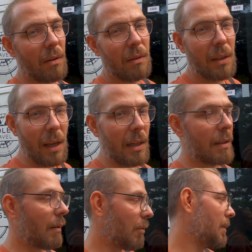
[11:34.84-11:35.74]
no
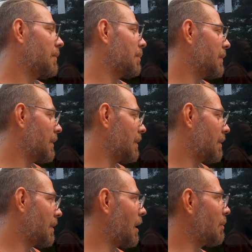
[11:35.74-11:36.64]
teraz nam łatwo
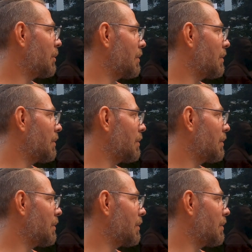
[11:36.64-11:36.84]
powiedzieć, tak?